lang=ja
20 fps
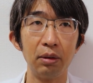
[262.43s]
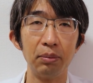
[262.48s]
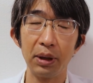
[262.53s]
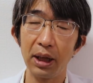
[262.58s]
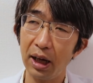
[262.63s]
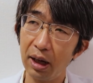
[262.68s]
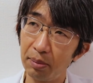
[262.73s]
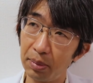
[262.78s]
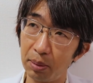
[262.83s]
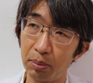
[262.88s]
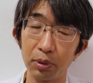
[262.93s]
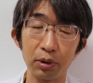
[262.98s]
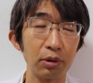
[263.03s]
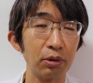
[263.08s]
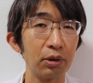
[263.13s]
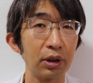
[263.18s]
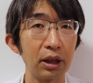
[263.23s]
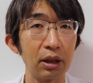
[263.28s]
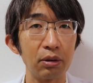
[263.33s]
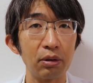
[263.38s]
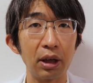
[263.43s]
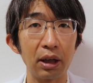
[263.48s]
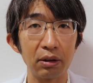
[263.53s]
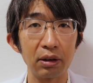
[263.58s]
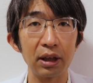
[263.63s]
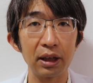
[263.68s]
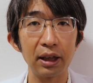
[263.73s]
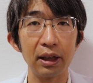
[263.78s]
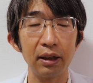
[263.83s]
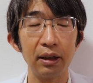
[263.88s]
ラーメンもその傾向あ
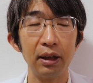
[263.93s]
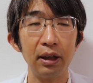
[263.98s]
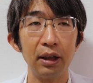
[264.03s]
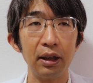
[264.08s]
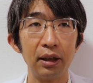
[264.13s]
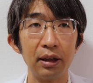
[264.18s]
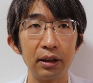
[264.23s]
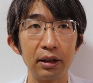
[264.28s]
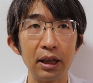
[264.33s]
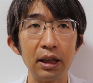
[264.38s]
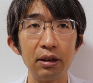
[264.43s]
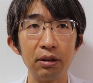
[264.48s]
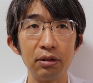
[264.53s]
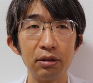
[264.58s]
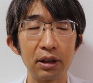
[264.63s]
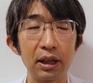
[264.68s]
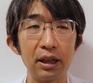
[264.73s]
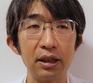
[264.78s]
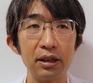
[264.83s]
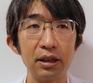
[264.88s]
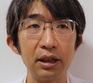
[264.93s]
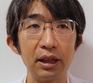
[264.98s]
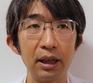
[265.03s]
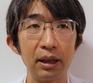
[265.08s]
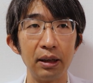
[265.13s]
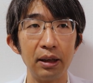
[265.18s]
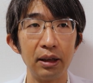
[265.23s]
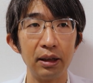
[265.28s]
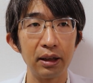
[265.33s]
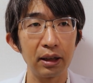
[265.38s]
るから。っていう感じ
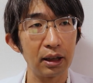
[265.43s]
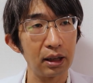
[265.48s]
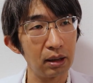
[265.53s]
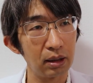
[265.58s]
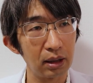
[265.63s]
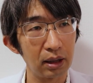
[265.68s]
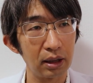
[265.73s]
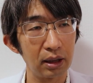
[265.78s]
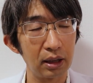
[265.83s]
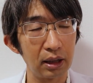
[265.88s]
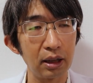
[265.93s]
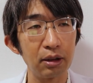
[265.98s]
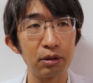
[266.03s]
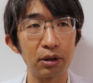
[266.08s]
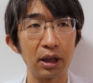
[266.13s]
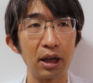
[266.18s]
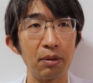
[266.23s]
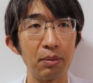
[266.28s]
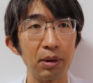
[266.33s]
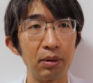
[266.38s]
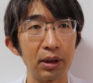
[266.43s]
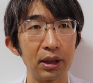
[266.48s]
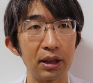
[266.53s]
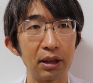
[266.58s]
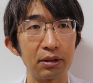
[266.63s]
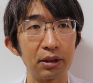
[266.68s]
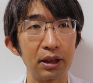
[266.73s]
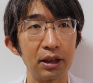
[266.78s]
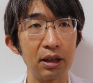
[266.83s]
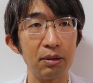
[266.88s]
で、だからカレーとかラーメンは比
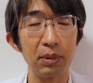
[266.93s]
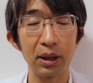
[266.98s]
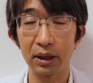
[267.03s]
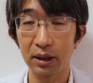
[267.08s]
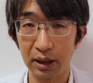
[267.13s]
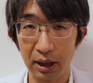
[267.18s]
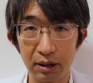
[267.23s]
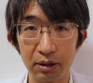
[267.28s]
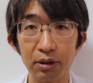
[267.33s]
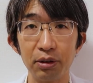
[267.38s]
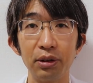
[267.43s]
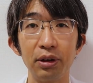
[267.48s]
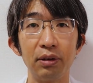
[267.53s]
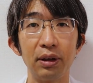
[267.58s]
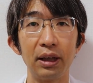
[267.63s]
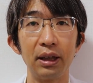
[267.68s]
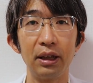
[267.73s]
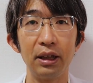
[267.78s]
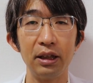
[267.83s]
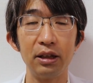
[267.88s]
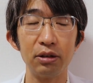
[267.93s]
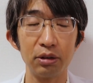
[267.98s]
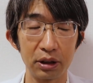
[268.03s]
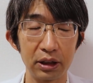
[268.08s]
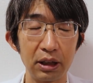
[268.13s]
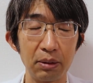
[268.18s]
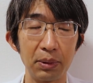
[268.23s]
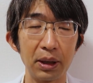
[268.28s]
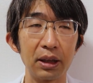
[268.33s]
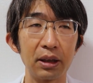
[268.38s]
較的今控えるような、一応
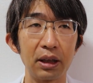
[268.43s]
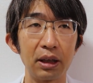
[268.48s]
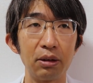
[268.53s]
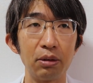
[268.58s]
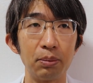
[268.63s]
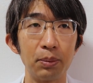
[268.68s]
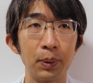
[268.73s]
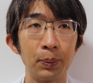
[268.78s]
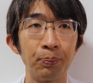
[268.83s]
してますけど、